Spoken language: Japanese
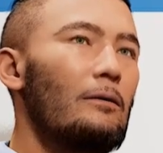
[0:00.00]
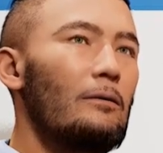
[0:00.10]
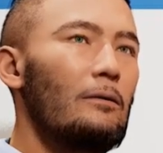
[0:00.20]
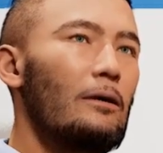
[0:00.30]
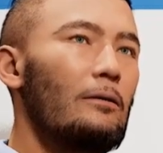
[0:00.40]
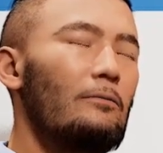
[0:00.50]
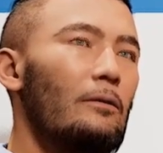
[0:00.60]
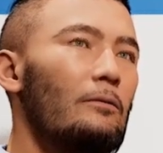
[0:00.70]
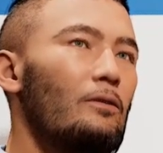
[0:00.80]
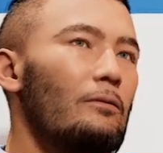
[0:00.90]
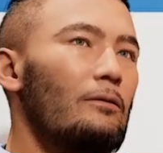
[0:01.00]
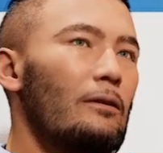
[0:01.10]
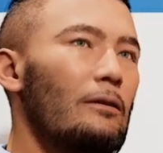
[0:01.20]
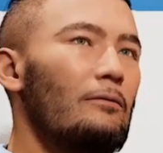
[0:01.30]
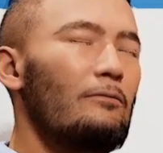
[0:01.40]
えー、パワーポイント
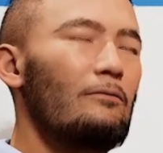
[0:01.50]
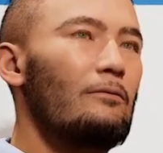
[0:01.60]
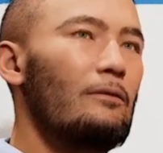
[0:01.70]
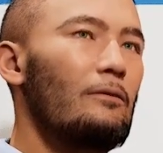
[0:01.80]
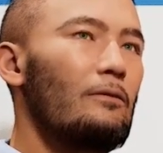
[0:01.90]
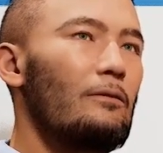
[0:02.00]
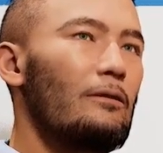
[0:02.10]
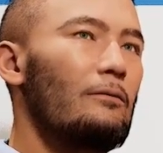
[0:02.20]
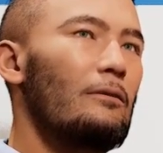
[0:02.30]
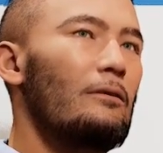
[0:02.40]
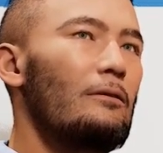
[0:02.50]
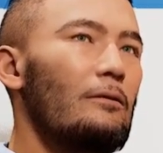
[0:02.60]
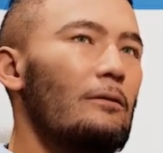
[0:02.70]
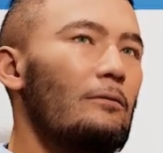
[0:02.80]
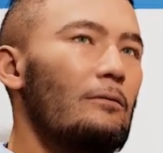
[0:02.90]
で作ったものですが、
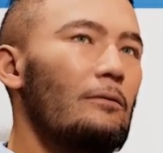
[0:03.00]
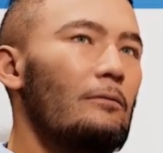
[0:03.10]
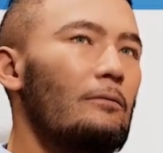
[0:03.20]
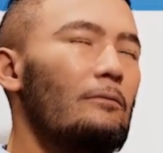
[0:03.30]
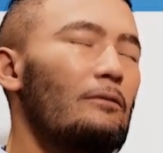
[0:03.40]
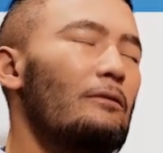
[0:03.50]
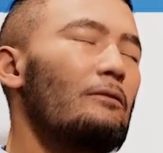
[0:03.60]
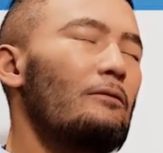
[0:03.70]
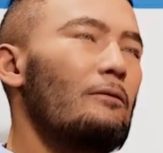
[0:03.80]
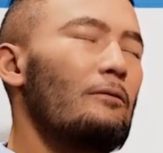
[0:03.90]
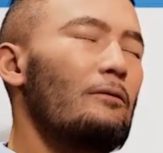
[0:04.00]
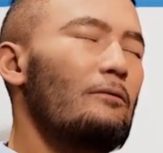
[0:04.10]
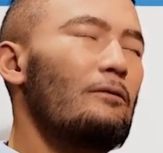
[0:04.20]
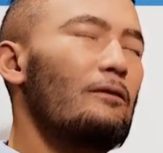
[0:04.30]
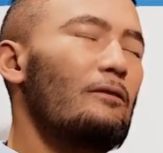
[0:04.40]
えー、これを、えー、
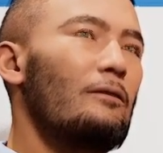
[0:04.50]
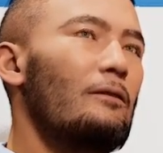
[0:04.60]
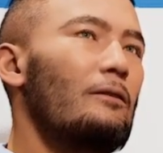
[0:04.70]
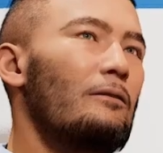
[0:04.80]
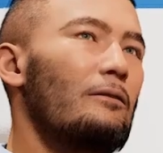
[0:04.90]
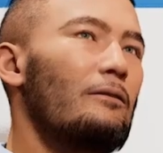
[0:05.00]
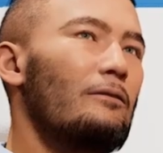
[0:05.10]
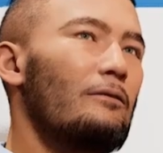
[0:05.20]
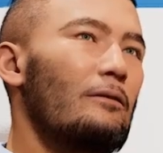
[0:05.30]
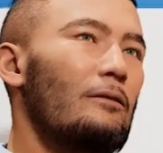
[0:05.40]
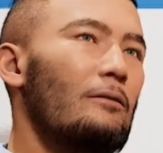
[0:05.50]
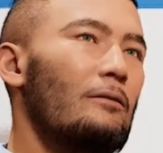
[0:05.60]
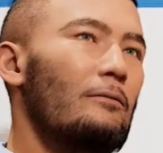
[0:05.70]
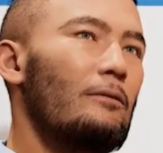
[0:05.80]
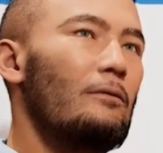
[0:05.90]
静止画で書き出して、
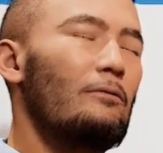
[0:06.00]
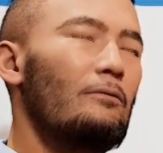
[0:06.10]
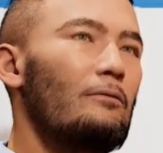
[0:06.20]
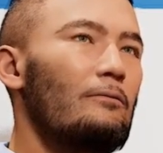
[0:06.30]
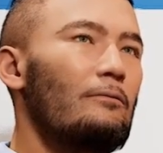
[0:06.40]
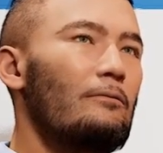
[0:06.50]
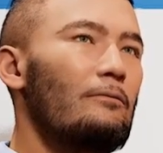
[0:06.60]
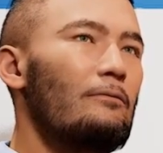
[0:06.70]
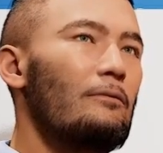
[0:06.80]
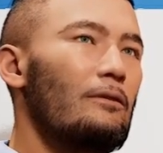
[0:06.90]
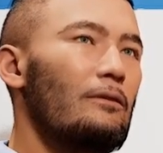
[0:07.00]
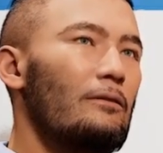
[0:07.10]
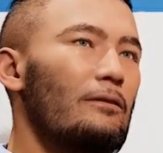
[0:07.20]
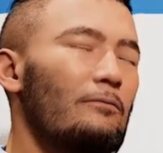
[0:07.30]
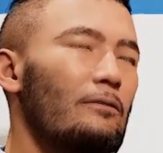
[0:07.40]
まあ、この
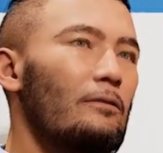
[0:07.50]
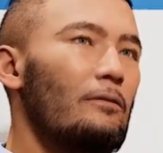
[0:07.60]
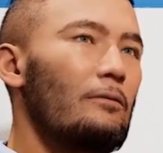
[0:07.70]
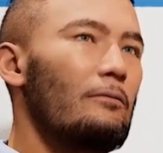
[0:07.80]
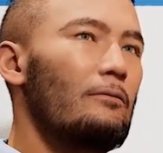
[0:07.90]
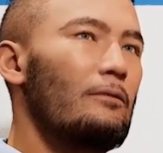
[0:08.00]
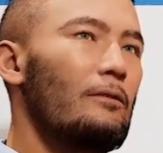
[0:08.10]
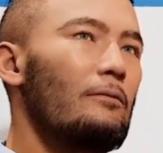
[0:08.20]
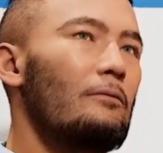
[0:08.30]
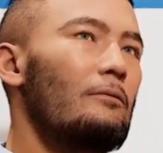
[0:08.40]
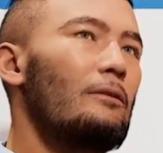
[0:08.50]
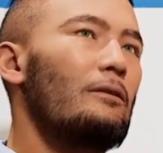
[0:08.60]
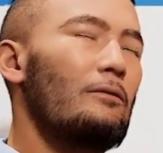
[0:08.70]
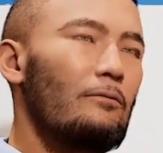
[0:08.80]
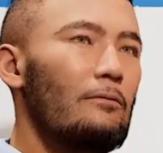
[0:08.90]
システムの特定の
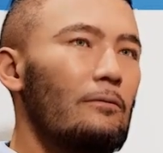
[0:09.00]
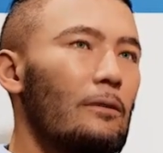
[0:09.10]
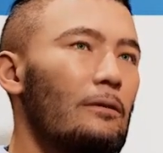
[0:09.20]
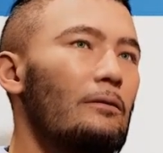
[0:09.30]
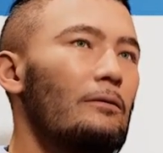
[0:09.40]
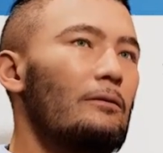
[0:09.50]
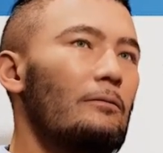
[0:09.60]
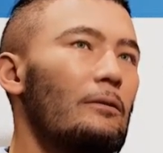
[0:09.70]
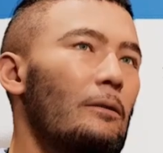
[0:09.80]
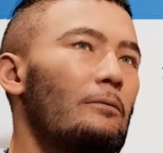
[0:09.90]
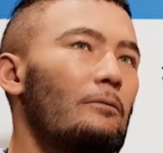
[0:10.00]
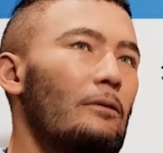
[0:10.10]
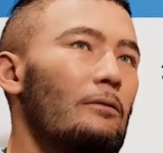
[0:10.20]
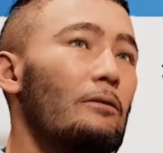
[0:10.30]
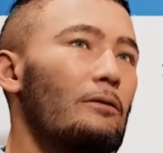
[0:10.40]
フォルダに、まあ、入れてしまえば、
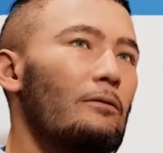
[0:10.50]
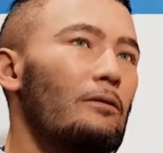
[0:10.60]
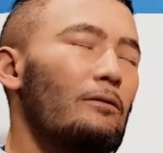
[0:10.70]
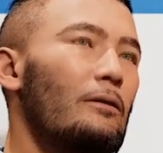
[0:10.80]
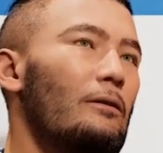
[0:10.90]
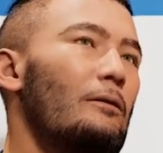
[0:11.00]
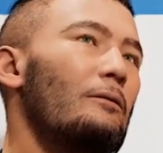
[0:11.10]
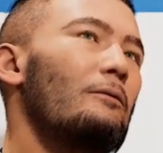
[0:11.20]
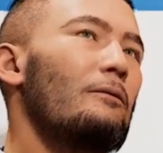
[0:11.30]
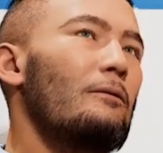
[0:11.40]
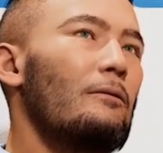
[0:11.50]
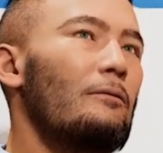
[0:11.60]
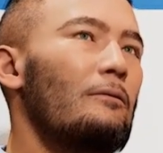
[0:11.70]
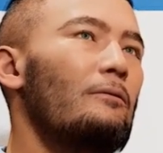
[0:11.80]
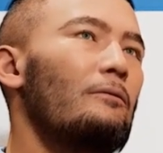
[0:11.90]
あとは良きに計らいで、
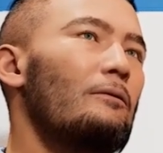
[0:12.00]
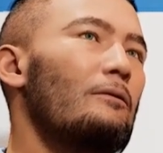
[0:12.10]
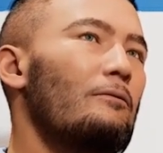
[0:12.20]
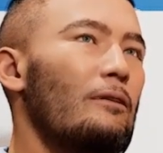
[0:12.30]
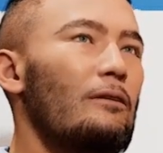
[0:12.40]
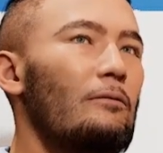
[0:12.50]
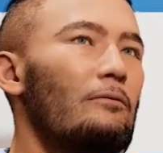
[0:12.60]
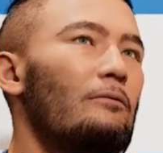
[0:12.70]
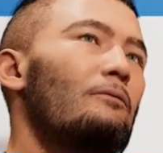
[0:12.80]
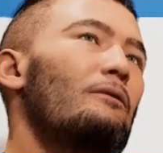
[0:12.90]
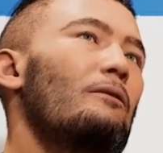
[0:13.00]
えー、こういったスライドの、